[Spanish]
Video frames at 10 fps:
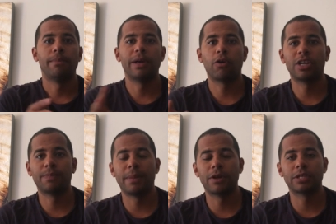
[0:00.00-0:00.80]
mejores
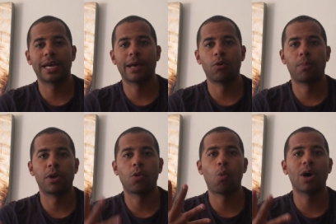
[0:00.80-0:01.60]
primeros de cada grupo
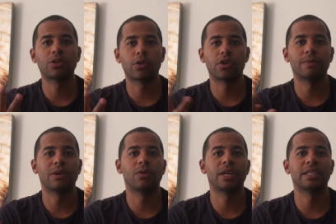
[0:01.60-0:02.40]
y cuatro de los
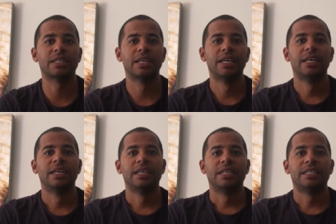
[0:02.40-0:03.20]
mejores
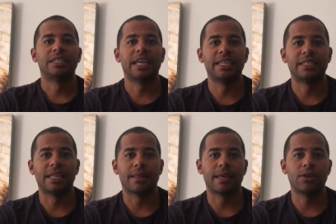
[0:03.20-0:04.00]
6
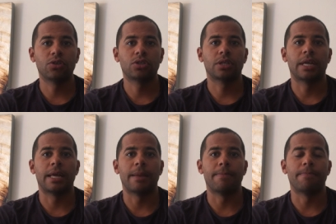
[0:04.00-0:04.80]
terceros,
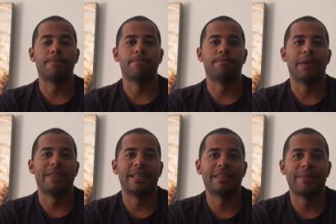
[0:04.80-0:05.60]
em,
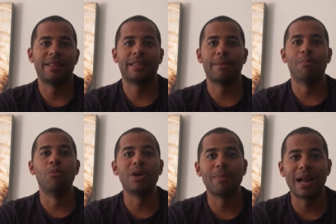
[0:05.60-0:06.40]
evidentemente
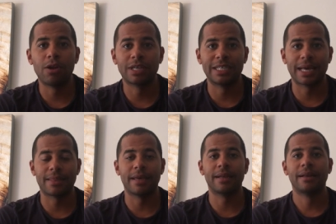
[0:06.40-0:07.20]
muy mal lo tienes que
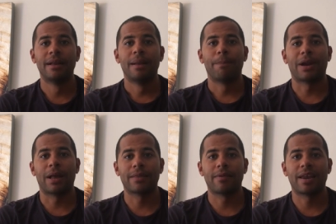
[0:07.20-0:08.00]
hacer
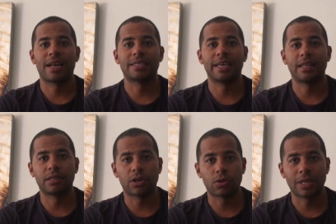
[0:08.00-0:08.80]
para acceder a la
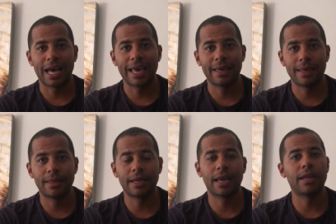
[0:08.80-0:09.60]
siguiente ronda. Hay que
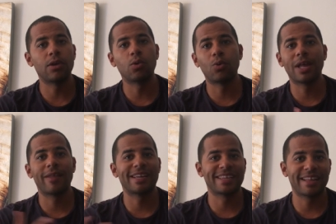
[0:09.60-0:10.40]
decir que ninguna
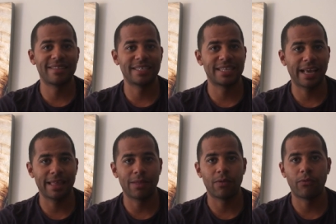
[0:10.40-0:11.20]
de las grandes se ha
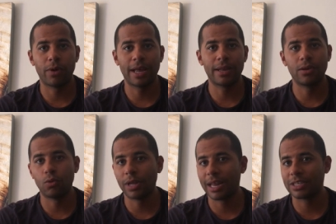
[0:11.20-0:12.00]
quedado fuera,
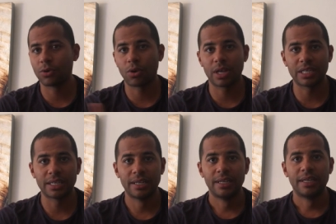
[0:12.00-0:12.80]
ninguna de las gordas